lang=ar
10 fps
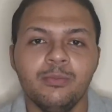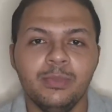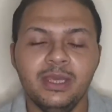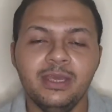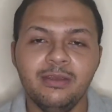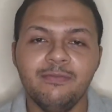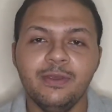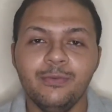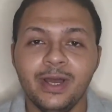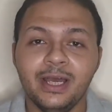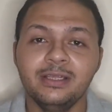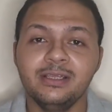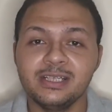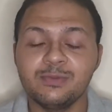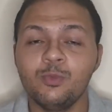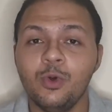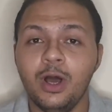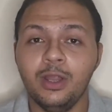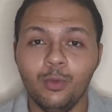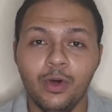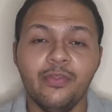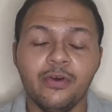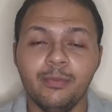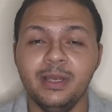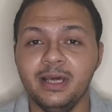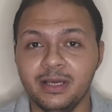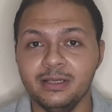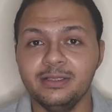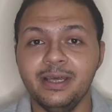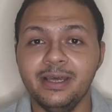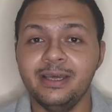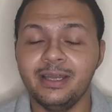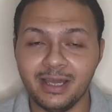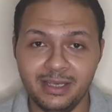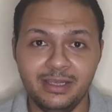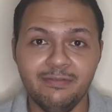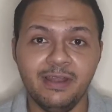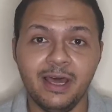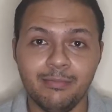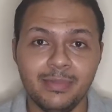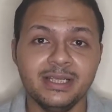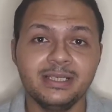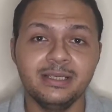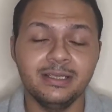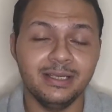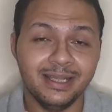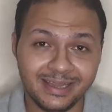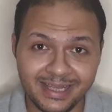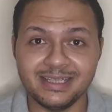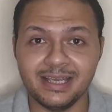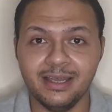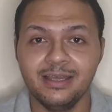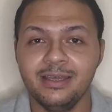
بيجي في واحد اسمه الواثق بالله ده الخليفه العباسي التاسع